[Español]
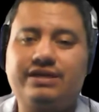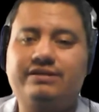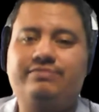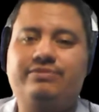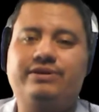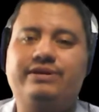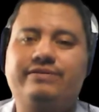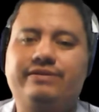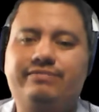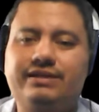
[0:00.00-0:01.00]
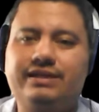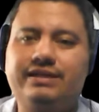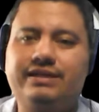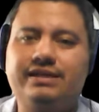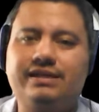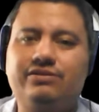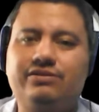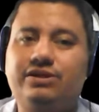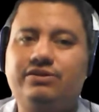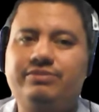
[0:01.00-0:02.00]
gracias por escribir presente y
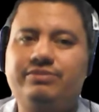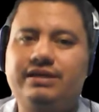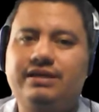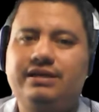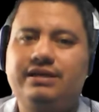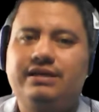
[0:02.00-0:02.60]
no se les olvide,